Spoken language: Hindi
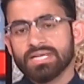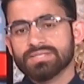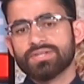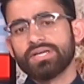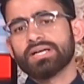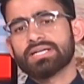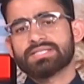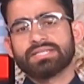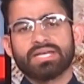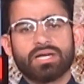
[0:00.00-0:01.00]
श्रीनगर
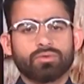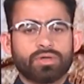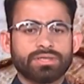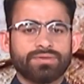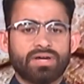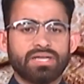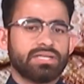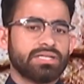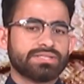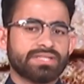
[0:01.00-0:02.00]
से ताल्लुक़ रखने वाले
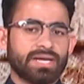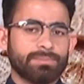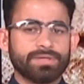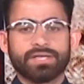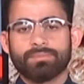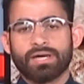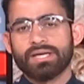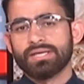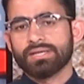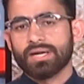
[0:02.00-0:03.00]
लीज थेरेपी के
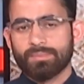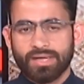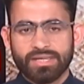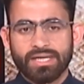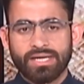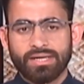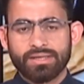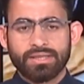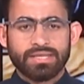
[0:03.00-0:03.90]
माहरीन का मानना है